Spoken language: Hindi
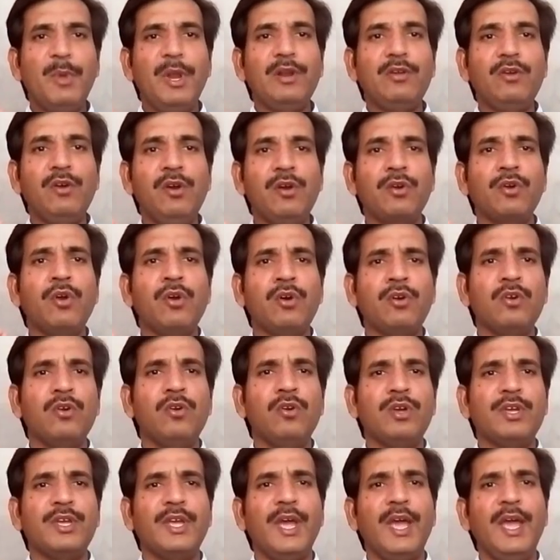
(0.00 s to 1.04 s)
बिल्कुल रुक
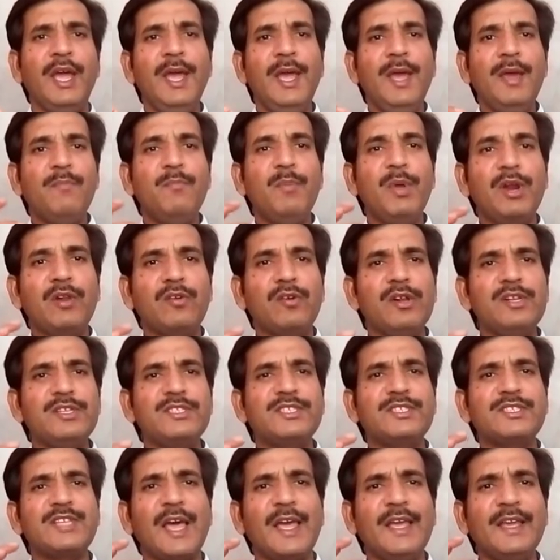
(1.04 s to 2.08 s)
रुक के बिल्कुल
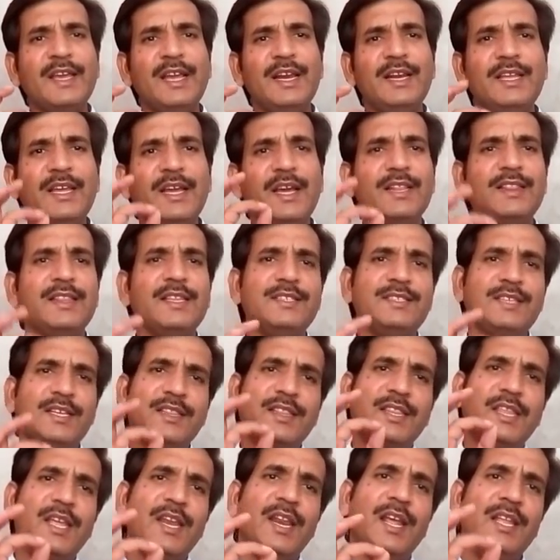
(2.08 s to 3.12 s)
साइकिल की गति
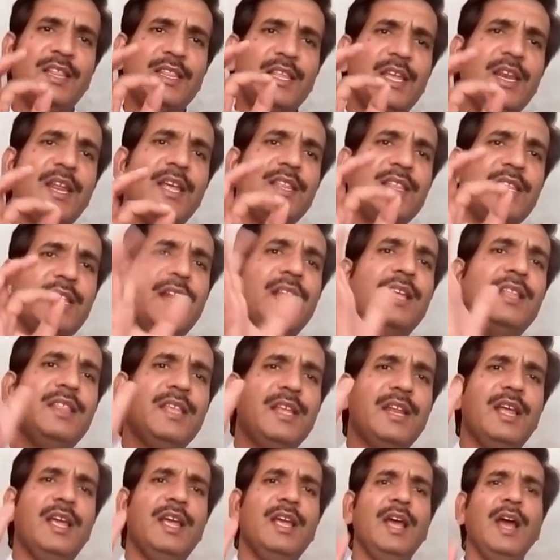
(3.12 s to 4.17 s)
से धीरे धीरे धीरे
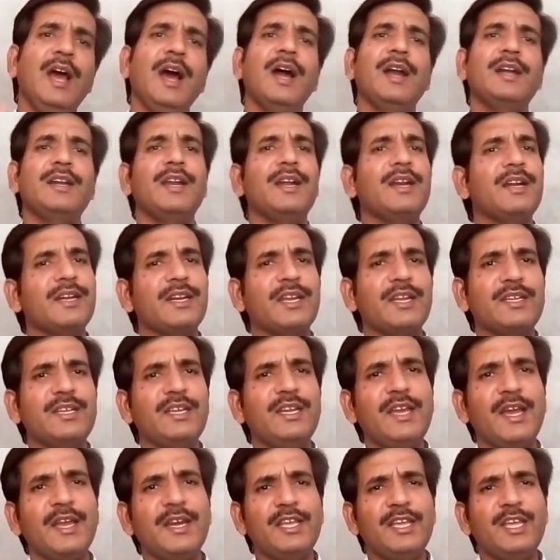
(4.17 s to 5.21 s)
धीरे अटक अटक
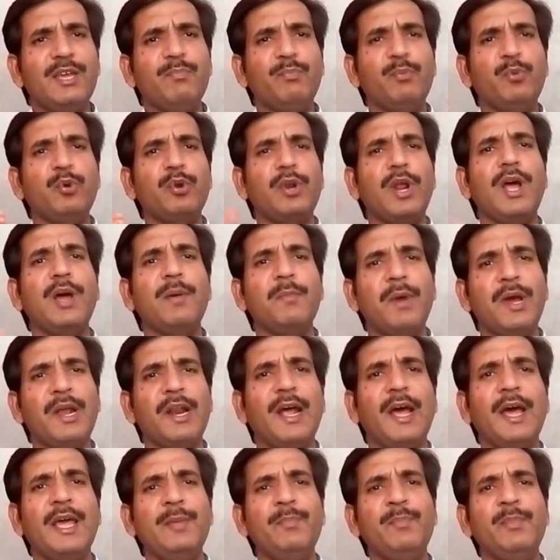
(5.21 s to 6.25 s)
के यानी कि पूरा
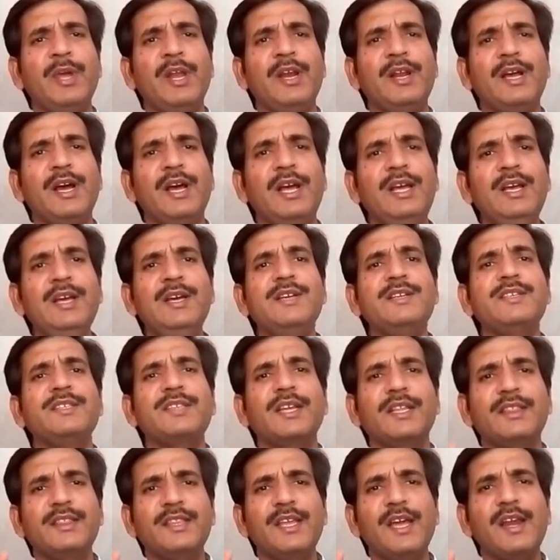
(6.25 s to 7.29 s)
हमारा आईपीएल का
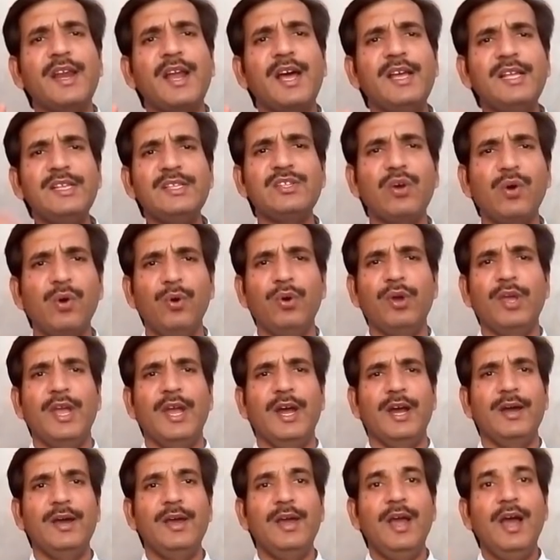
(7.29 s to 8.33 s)
सत्यानाश हो
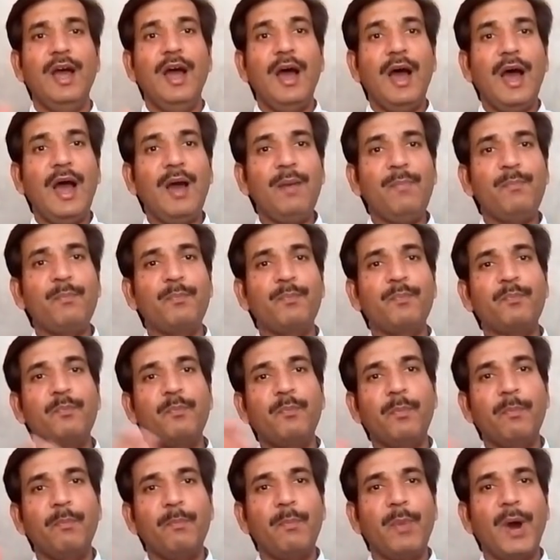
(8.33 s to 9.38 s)
गया अब
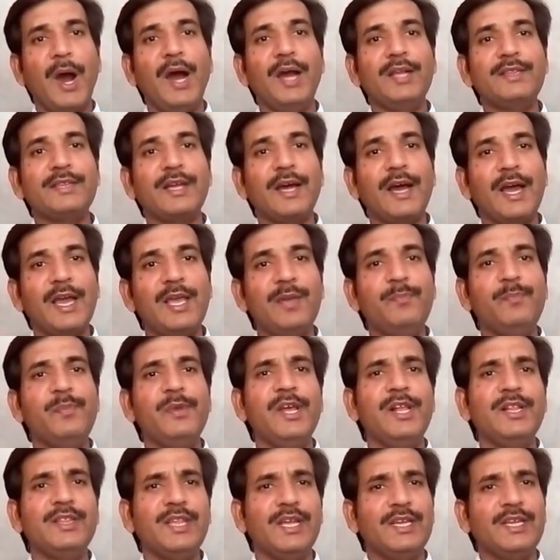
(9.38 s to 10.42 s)
बात
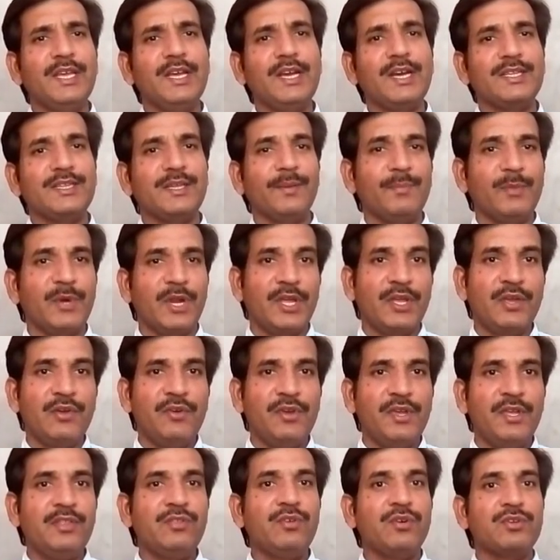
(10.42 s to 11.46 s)
आईपीएल तक ही खत्म नहीं
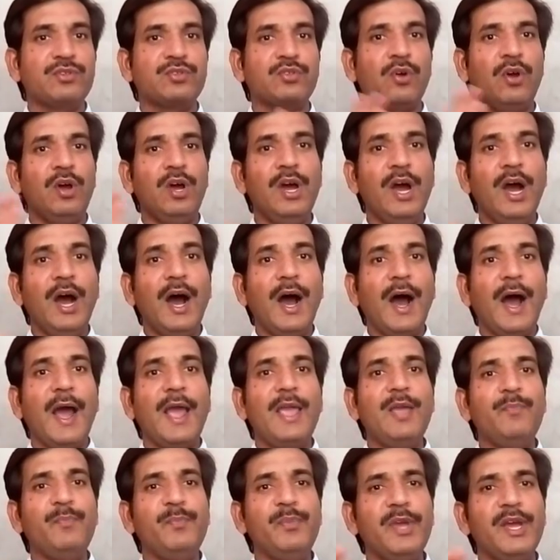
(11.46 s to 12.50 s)
हुई दोस्तों
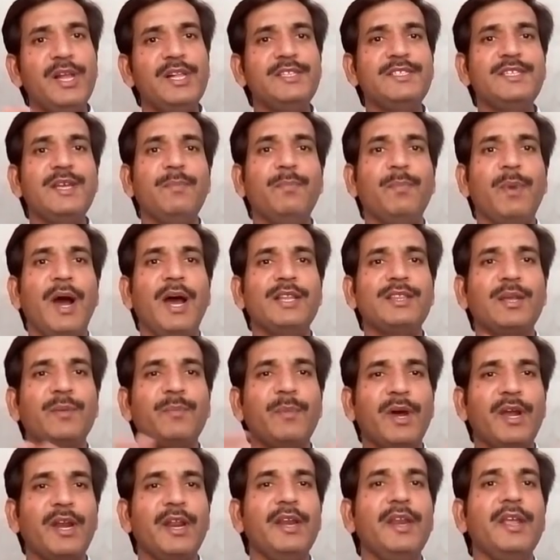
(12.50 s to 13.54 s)
आईपीएल से बात
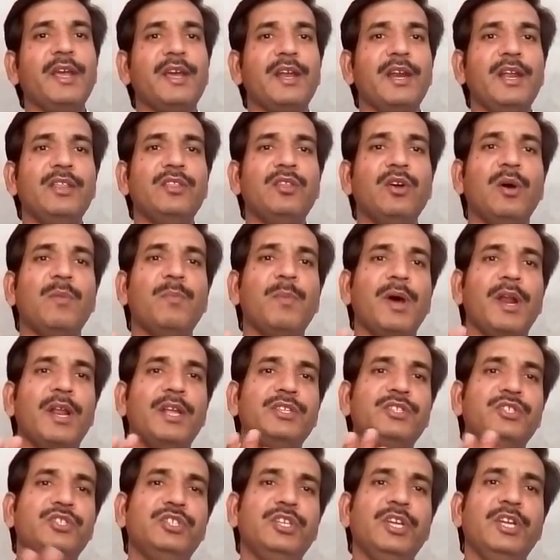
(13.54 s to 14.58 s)
हमारी निकली तो
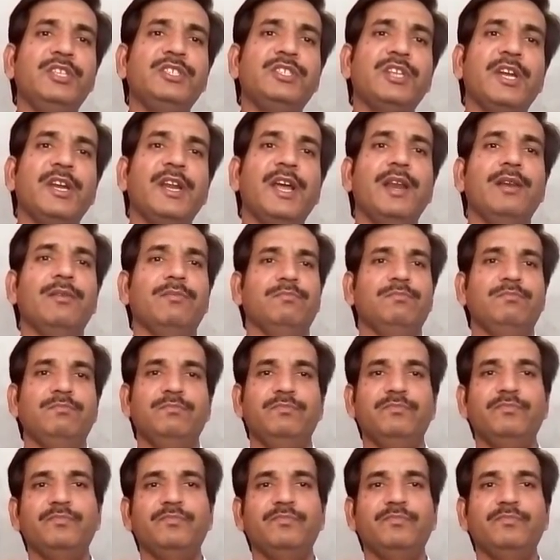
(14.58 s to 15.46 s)
हमारे जी चैनल